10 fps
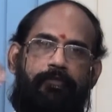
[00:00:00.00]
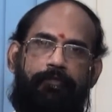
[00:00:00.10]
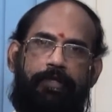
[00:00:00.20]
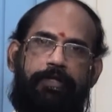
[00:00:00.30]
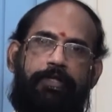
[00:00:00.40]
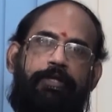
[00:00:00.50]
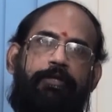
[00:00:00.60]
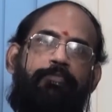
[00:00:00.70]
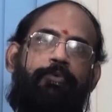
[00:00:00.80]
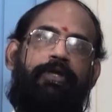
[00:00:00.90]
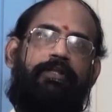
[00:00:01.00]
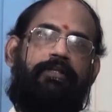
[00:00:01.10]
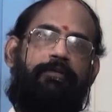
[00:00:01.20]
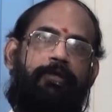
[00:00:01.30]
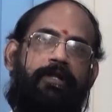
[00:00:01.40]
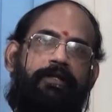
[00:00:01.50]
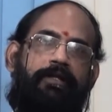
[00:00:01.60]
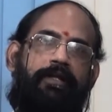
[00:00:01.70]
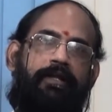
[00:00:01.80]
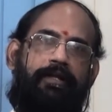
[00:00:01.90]
வெளியிலையும் போய் அந்த
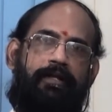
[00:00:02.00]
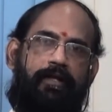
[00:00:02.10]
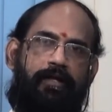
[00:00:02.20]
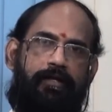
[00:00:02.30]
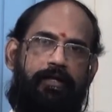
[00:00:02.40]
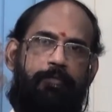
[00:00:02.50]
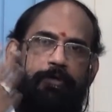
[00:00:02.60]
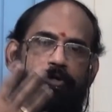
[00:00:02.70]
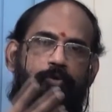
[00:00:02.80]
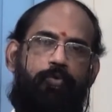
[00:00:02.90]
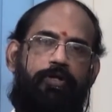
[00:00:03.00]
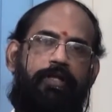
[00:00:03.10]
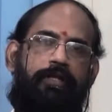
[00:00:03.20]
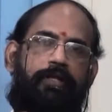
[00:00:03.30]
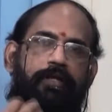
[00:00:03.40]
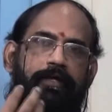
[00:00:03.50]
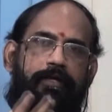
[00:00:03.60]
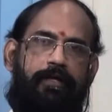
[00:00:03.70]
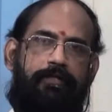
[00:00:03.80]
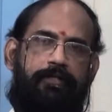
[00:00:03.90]
மனநிலை அடையலாம் நமக்கு உள்ளேயே
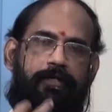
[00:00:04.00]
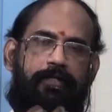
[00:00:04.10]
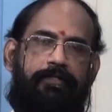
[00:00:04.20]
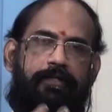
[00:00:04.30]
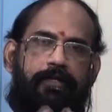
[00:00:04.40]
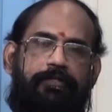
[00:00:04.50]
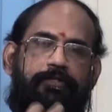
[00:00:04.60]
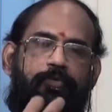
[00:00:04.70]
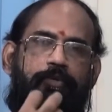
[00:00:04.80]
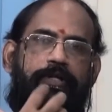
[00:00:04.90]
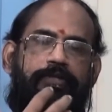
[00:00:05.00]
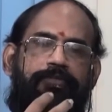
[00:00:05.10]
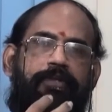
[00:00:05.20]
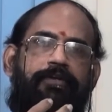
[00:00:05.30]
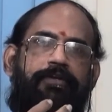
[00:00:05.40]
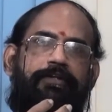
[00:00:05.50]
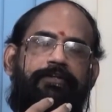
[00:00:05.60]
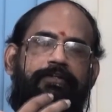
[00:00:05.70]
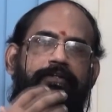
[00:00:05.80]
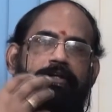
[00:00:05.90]
கடந்து கடந்து கடந்து உள்ளே சென்று
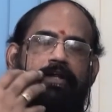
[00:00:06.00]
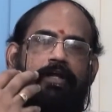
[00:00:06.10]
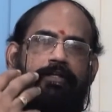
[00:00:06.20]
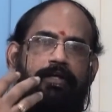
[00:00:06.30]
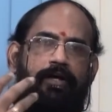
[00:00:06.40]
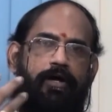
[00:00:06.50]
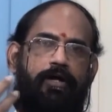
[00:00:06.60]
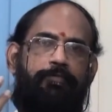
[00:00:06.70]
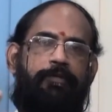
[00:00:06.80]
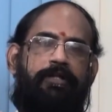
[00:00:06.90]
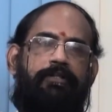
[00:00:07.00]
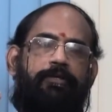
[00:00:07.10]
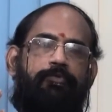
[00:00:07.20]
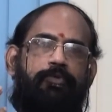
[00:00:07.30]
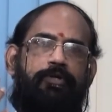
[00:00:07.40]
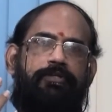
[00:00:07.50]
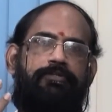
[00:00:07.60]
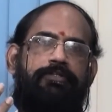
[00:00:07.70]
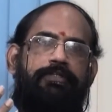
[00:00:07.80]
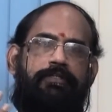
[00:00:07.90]
அந்த ஆழ்மனதை
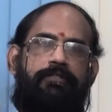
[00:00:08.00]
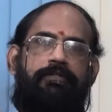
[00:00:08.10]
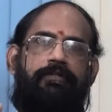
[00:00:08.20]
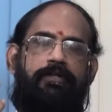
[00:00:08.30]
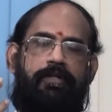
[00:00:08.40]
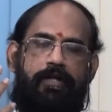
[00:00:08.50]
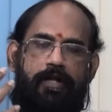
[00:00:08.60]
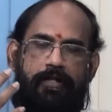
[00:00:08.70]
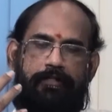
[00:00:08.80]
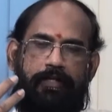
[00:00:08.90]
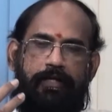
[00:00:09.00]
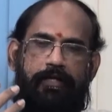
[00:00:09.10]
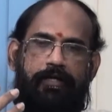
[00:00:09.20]
உணர்ந்து அதில்